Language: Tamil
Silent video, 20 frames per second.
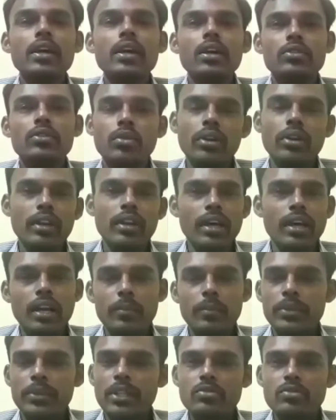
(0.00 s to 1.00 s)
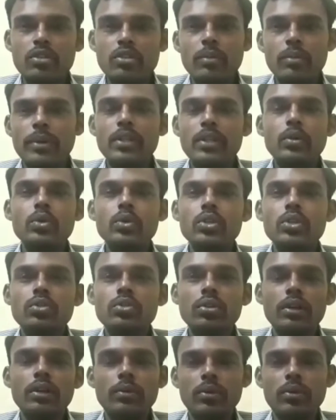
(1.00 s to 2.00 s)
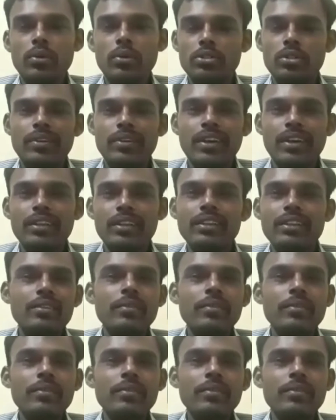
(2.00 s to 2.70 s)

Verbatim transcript: தொழில் நான் ஆரம்பத்தில் சொன்ன மாதிரி கூட்டு தொழில் உங்களுக்கு ஒத்து வராது